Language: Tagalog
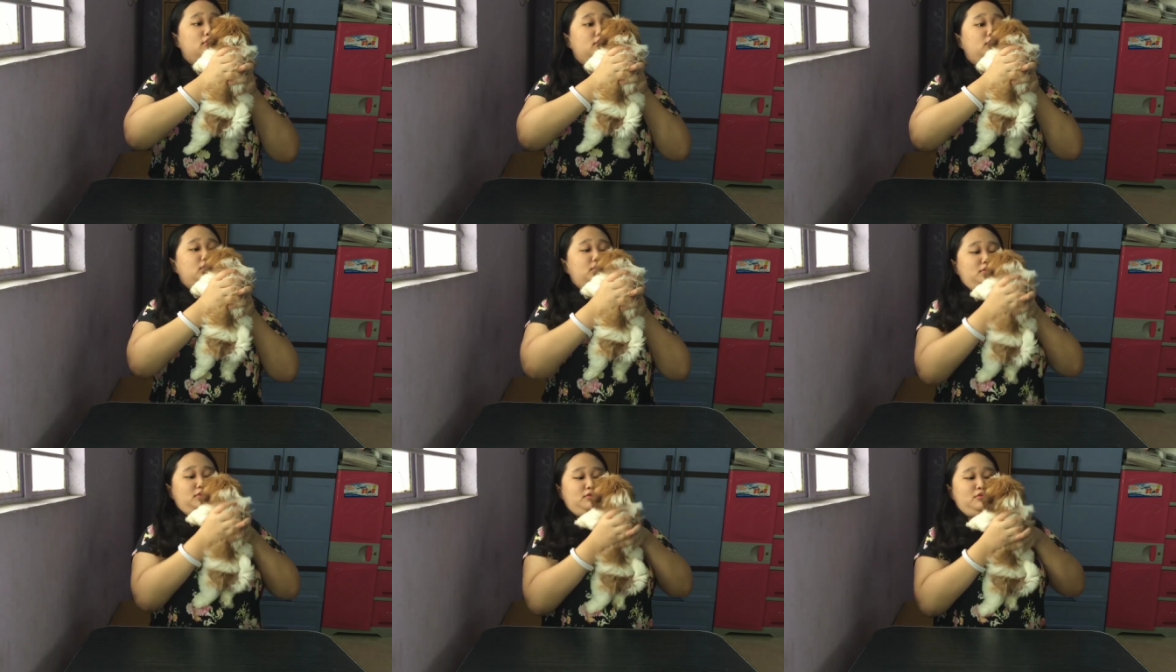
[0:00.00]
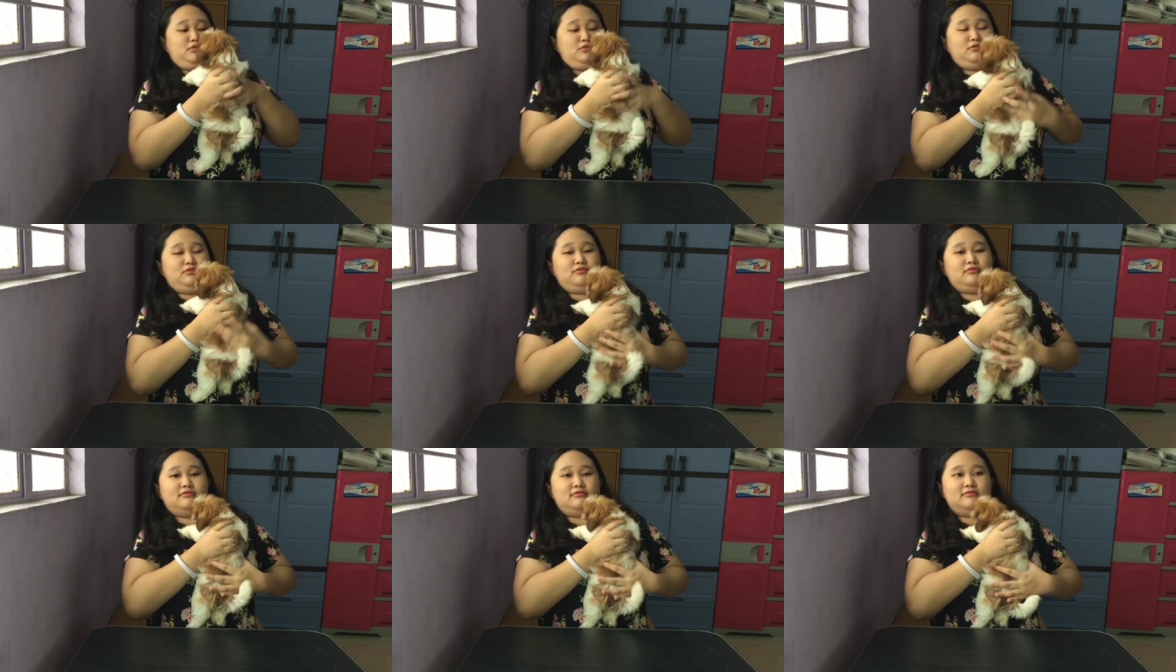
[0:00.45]

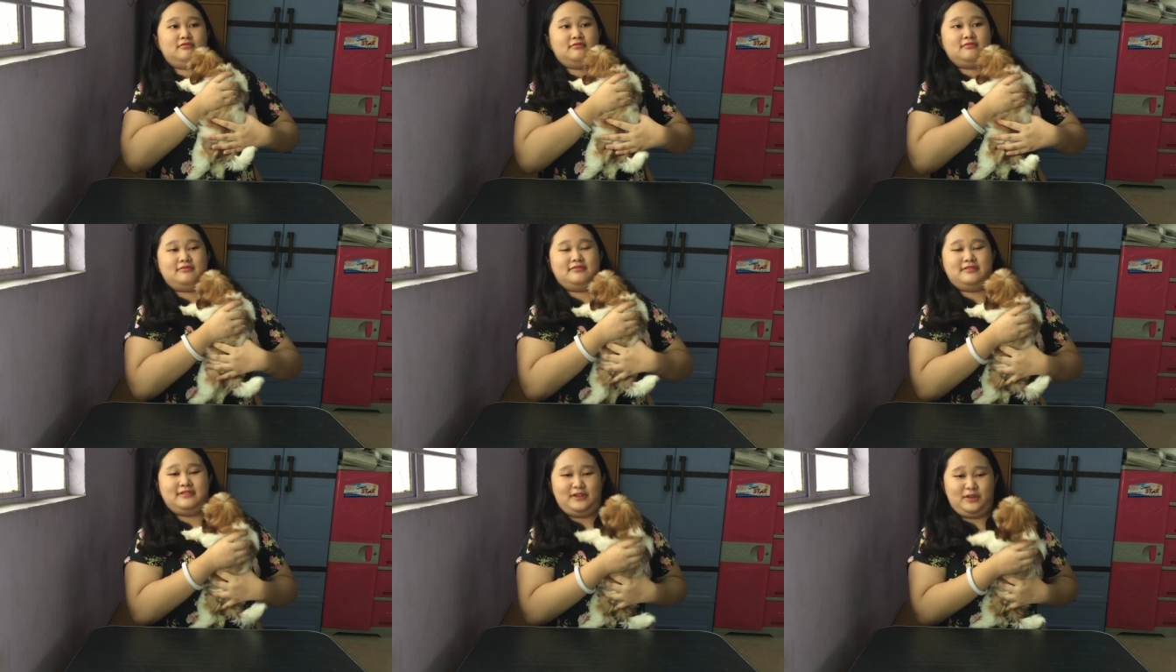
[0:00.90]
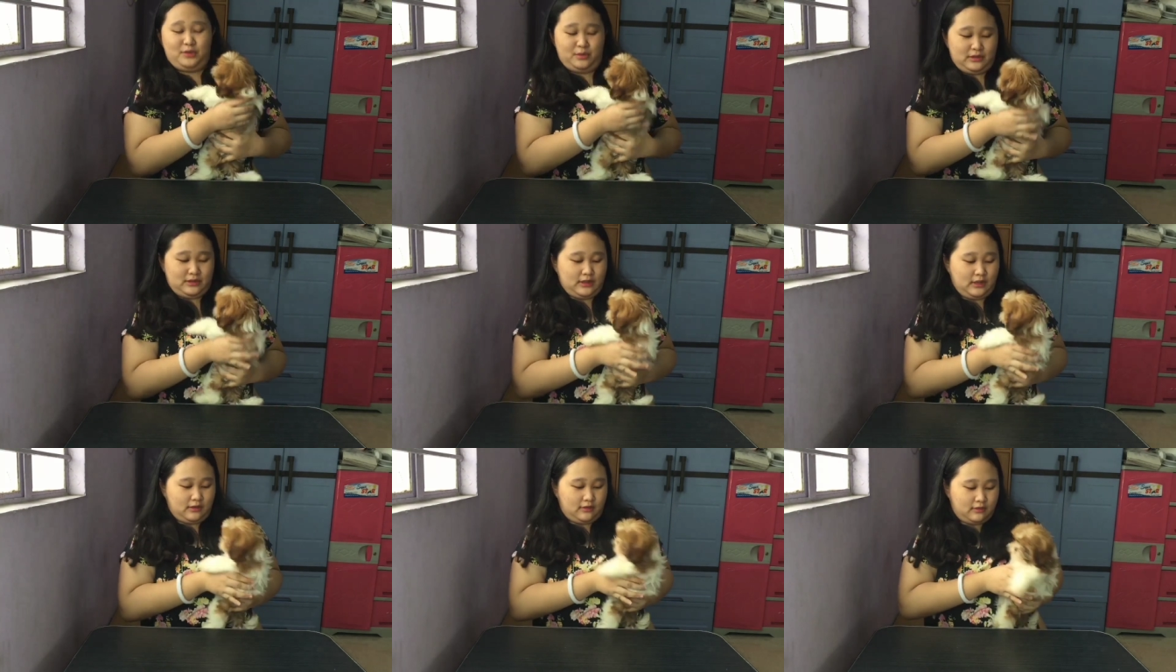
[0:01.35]
Ano? Uy,
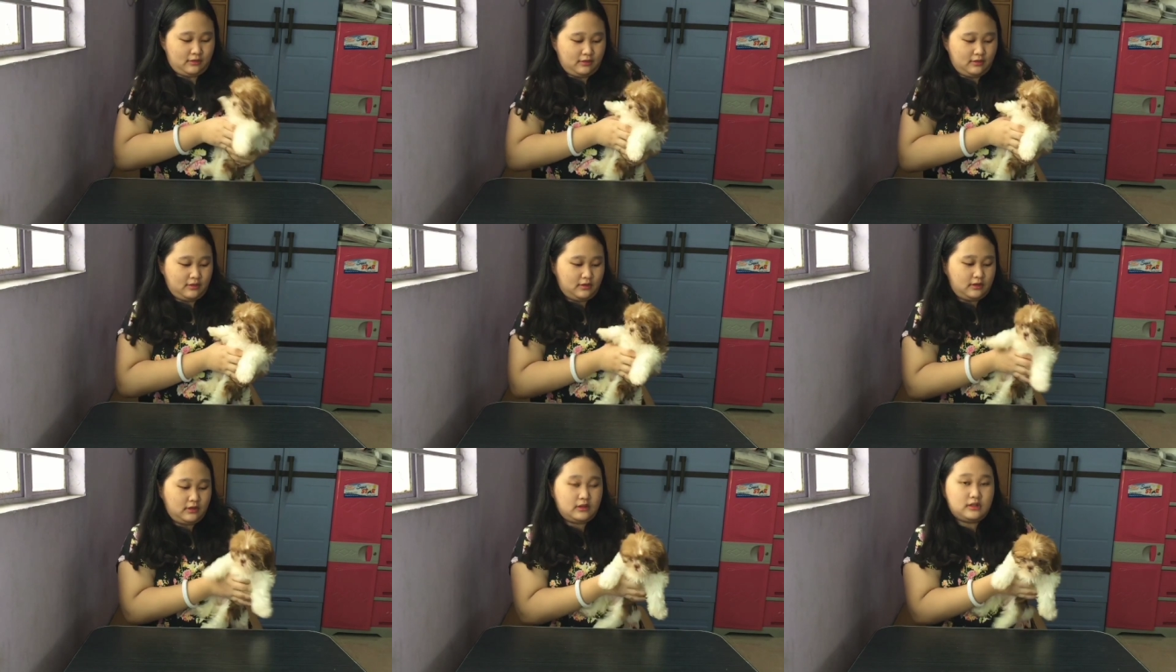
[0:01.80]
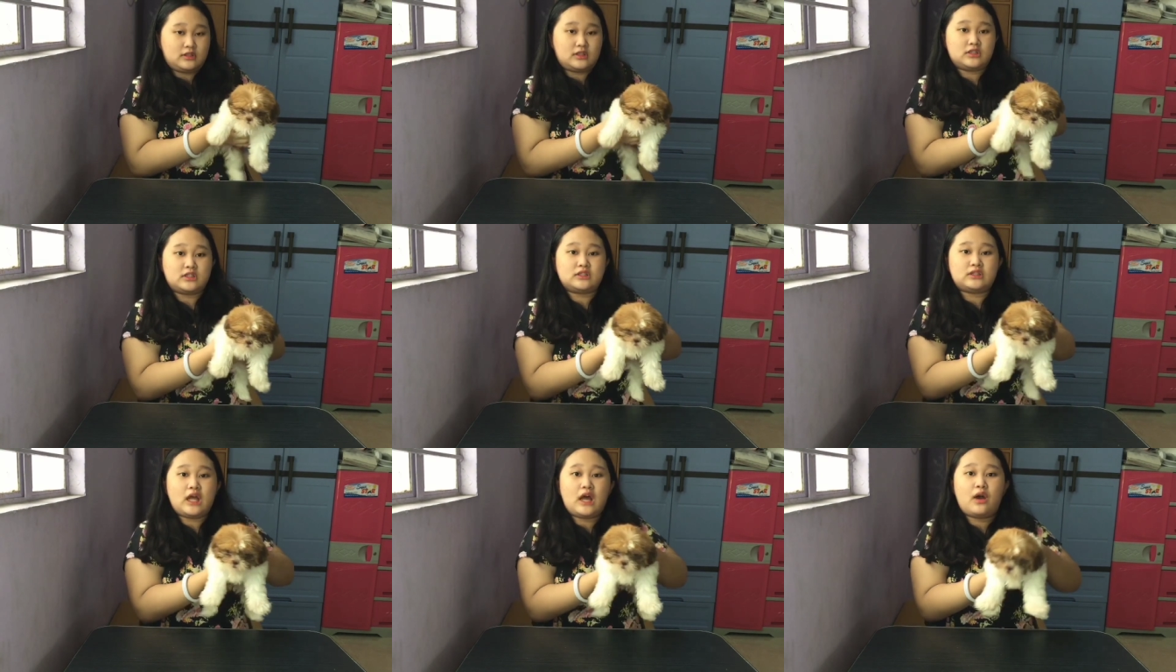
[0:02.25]
wait lang.
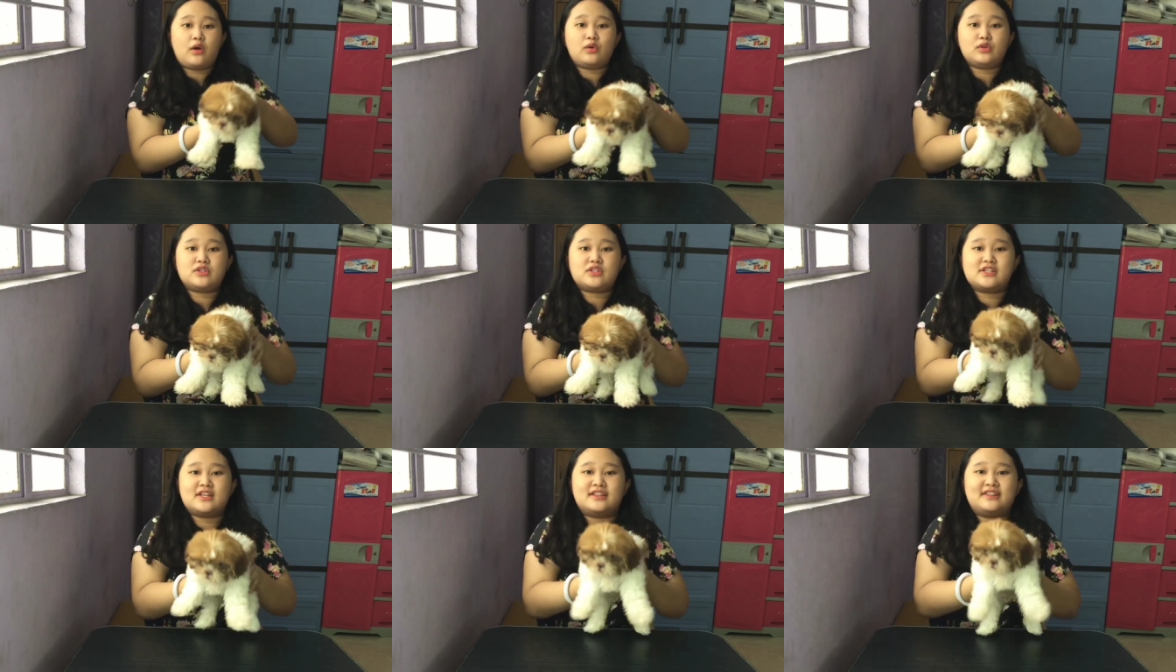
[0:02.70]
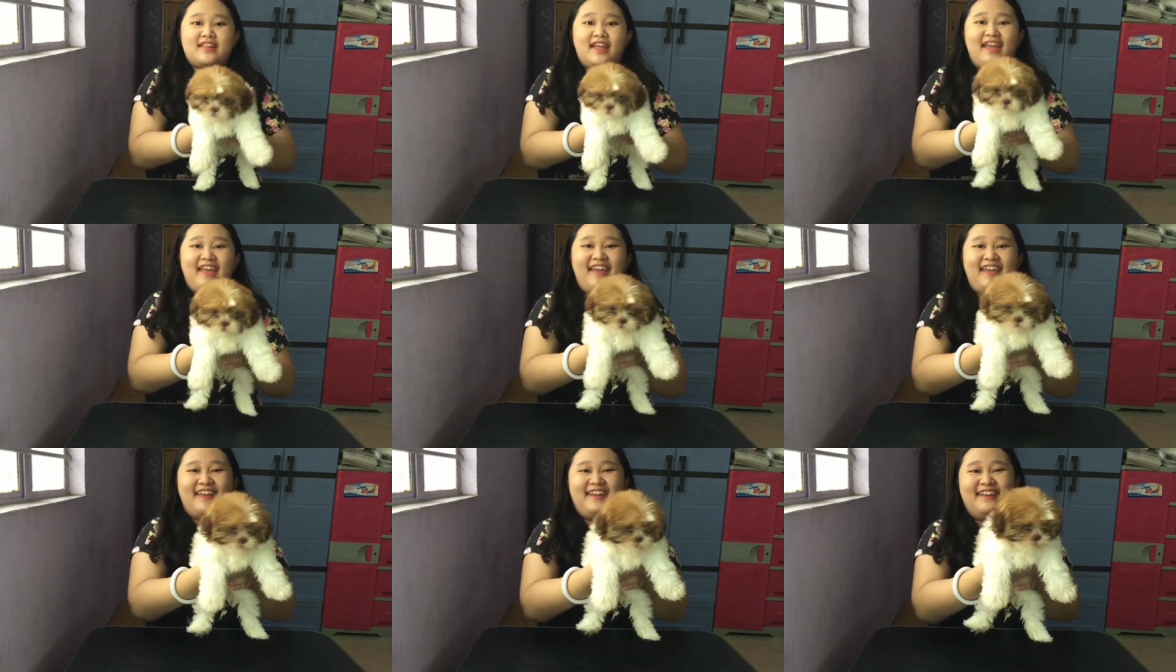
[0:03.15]
Natatakot siya, te.